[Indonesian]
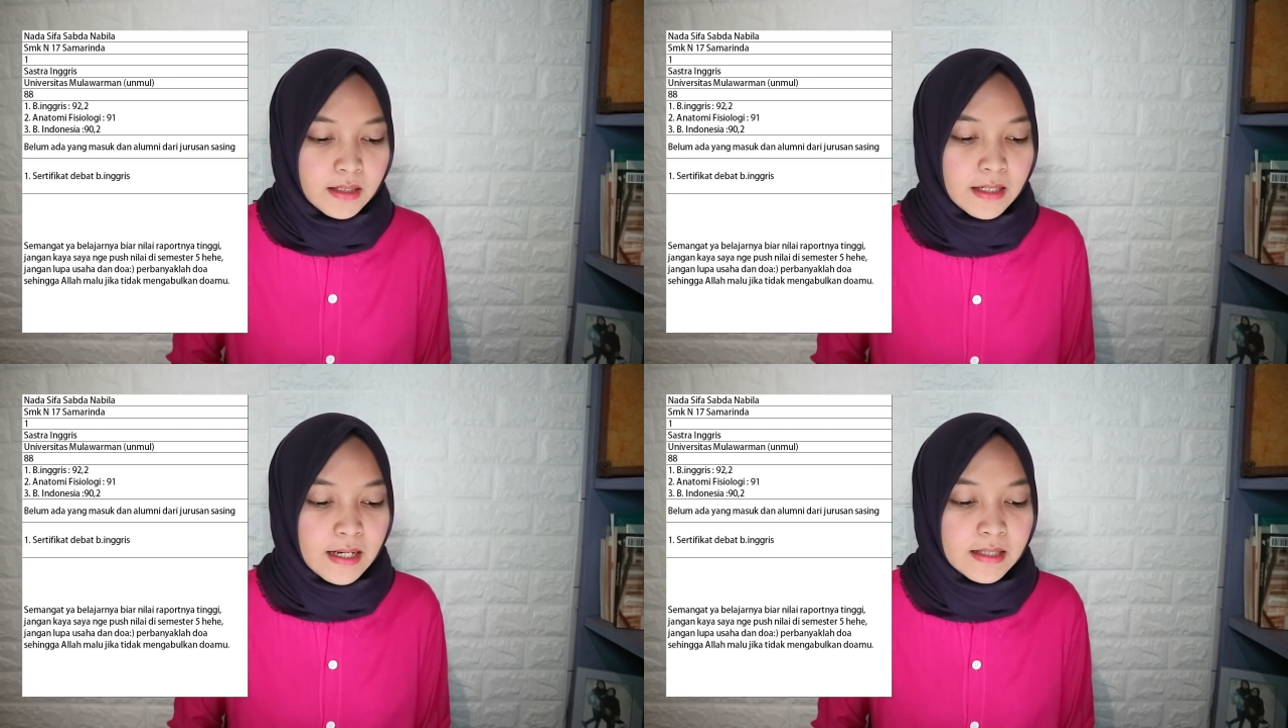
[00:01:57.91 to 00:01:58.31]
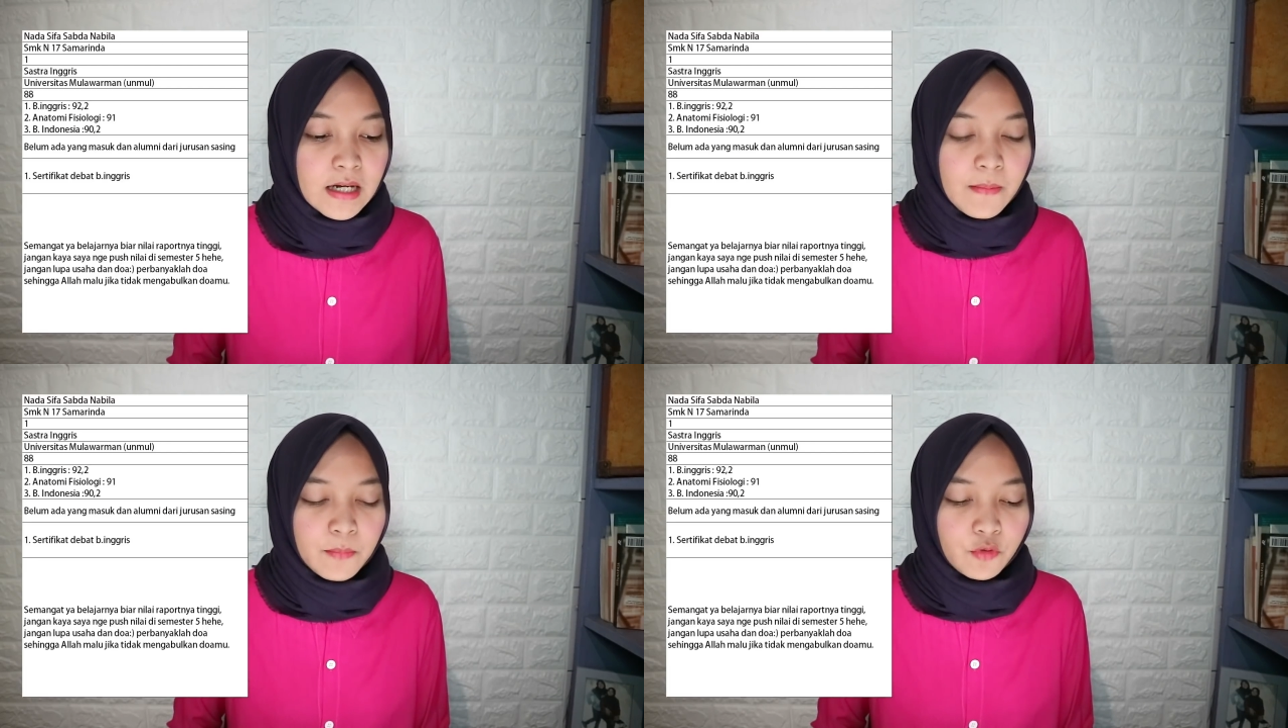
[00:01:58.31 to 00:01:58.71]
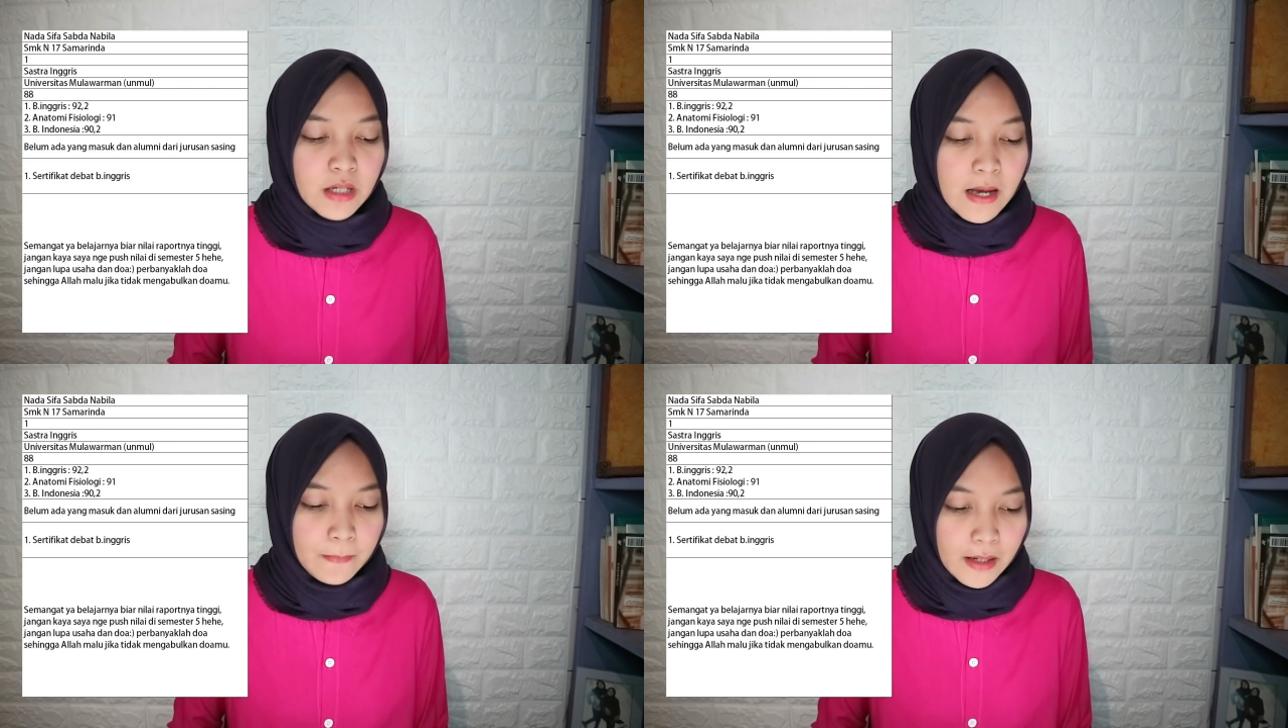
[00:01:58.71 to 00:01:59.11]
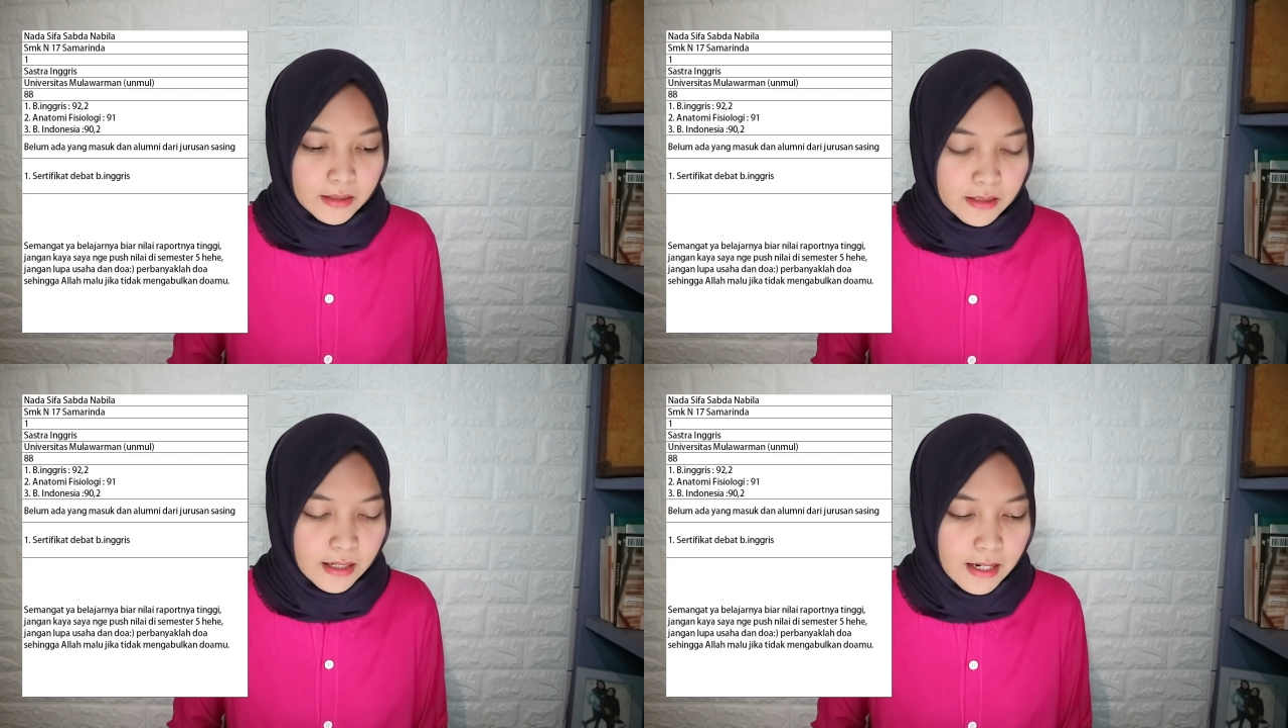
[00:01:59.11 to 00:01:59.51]
Nilainya
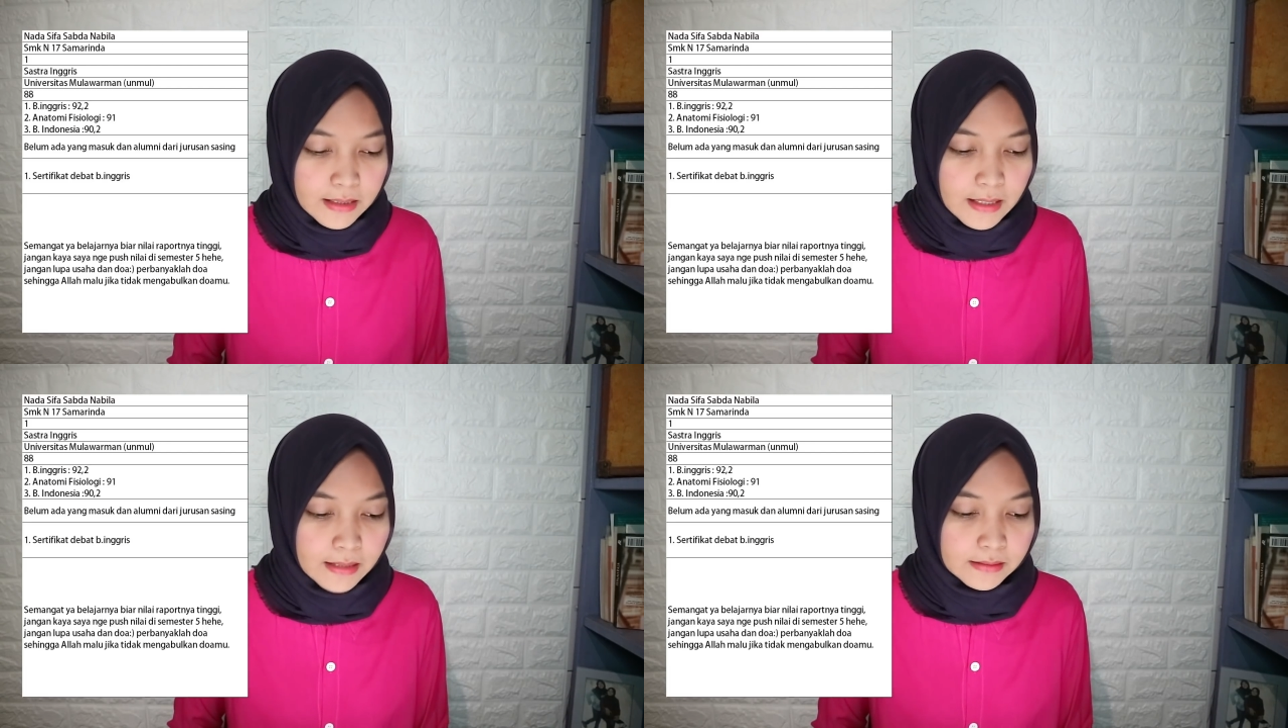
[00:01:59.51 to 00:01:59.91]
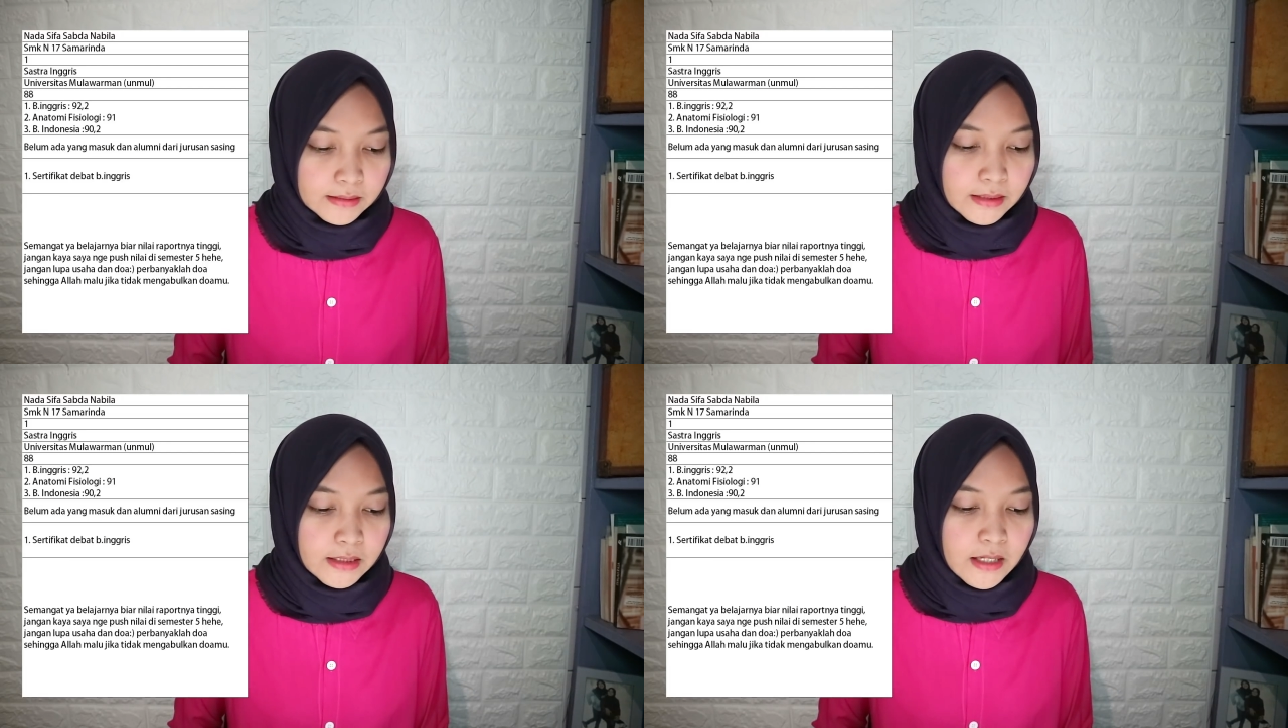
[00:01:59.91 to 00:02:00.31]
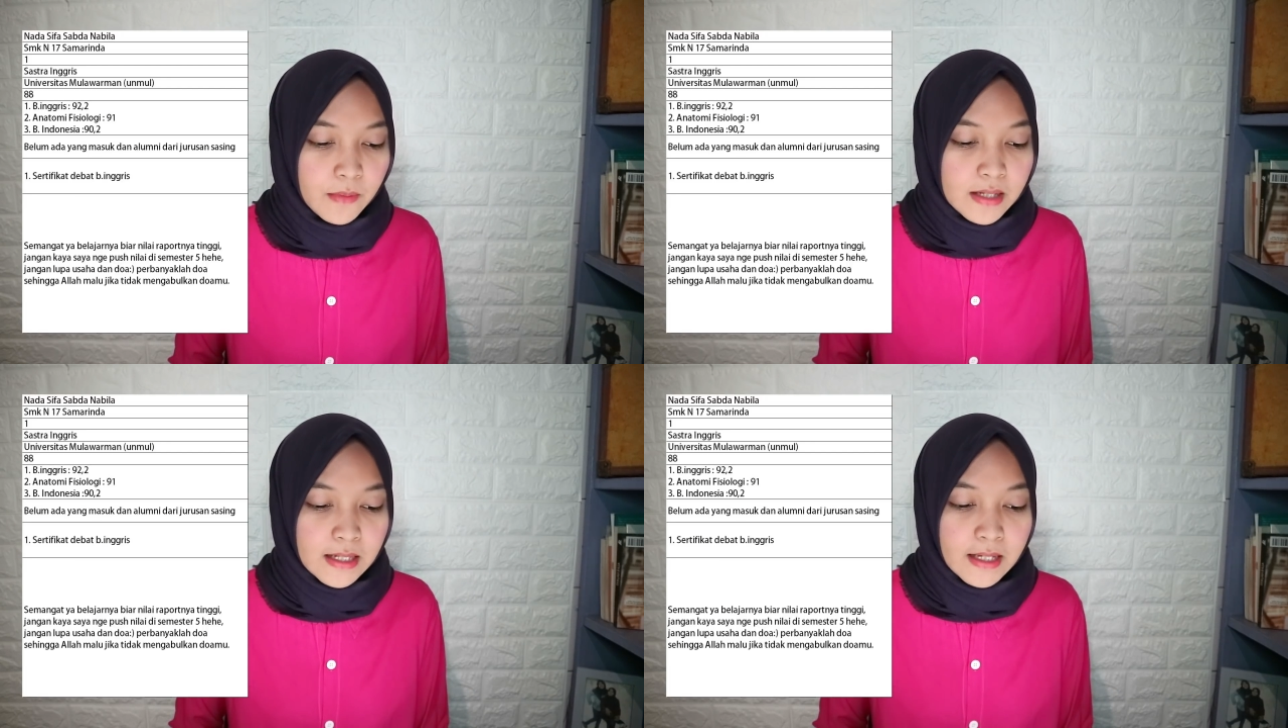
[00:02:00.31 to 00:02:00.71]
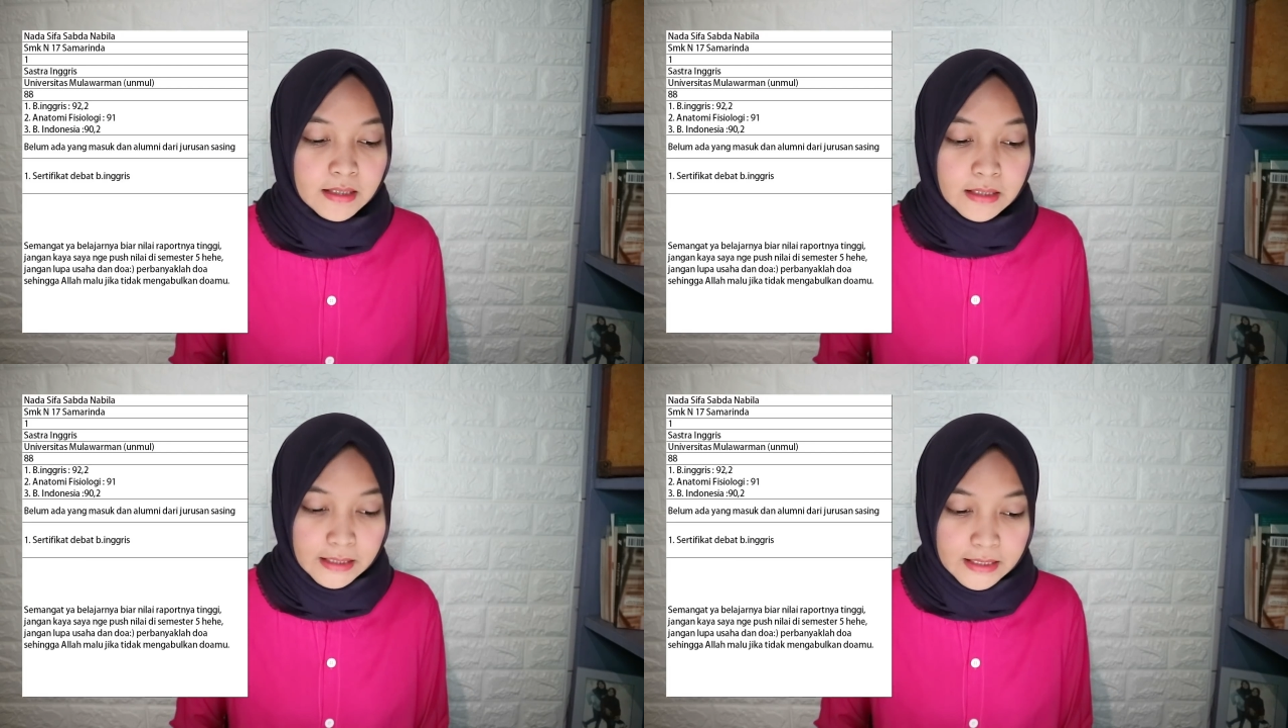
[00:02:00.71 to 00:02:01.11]
88 dengan nilai tertingginya bahasa
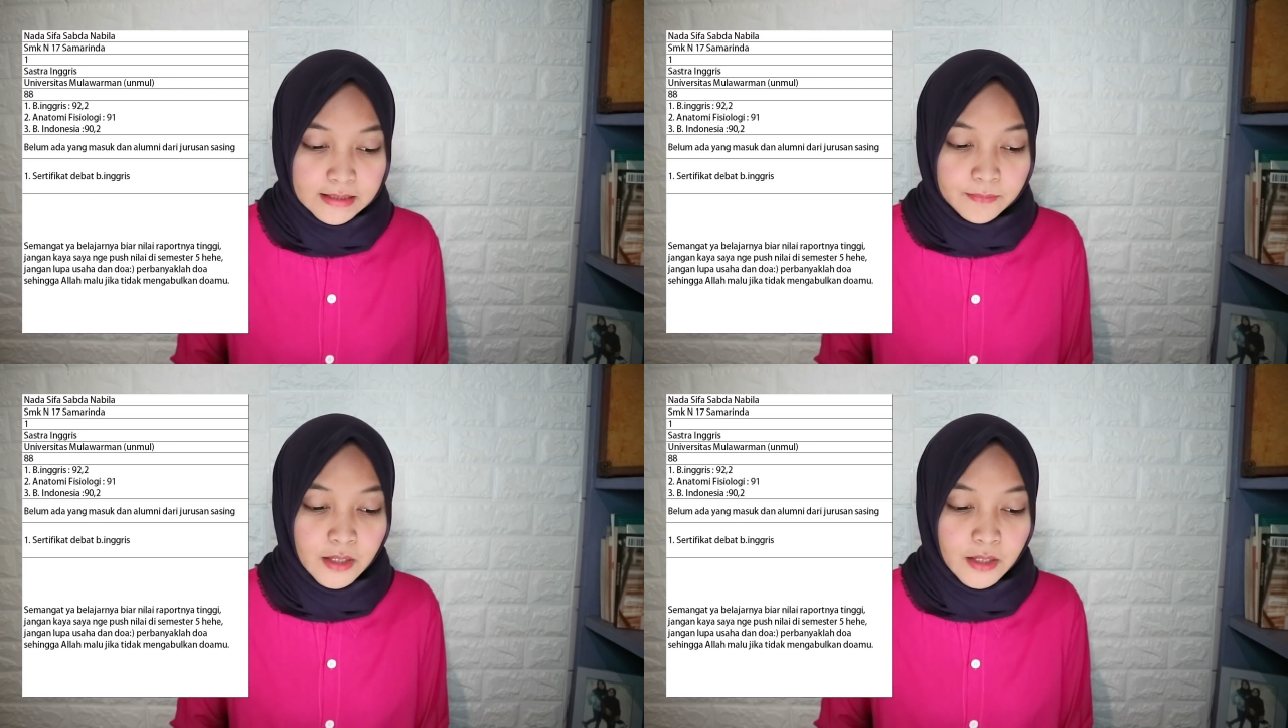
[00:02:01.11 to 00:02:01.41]
Inggris